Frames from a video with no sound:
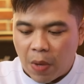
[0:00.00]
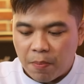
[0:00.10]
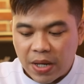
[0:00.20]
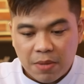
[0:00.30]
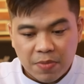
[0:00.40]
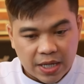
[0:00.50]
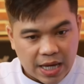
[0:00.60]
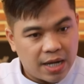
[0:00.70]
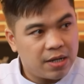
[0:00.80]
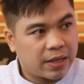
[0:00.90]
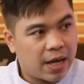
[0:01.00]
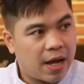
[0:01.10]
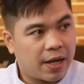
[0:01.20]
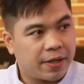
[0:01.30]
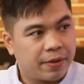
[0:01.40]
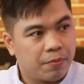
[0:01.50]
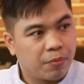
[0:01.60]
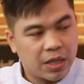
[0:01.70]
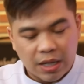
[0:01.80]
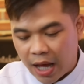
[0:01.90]
มันไม่ได้มีแค่เรื่องแก้ไอ
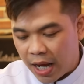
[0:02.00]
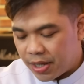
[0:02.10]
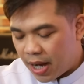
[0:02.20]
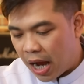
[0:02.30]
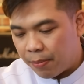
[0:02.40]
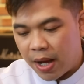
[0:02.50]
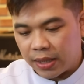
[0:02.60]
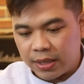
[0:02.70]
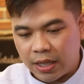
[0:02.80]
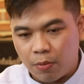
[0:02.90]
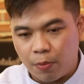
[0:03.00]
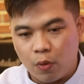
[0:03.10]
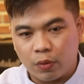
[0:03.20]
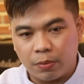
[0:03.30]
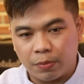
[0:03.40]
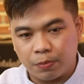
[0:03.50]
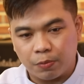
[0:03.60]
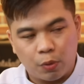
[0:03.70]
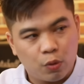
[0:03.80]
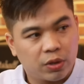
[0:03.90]
มีหลายอย่างมากที่เขาพูด
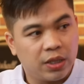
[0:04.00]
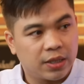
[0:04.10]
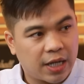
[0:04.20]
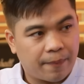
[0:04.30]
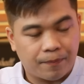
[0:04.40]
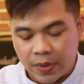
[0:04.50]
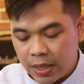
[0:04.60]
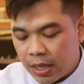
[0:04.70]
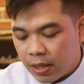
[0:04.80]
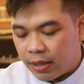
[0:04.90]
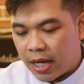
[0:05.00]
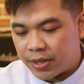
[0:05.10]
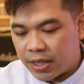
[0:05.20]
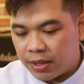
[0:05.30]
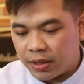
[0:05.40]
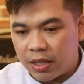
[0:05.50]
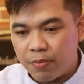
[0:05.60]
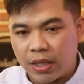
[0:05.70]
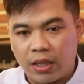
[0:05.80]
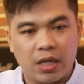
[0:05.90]
พูดถึงกันแต่สิ่งหนึ่ง
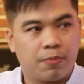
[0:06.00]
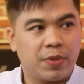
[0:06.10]
ที่ไม่เคย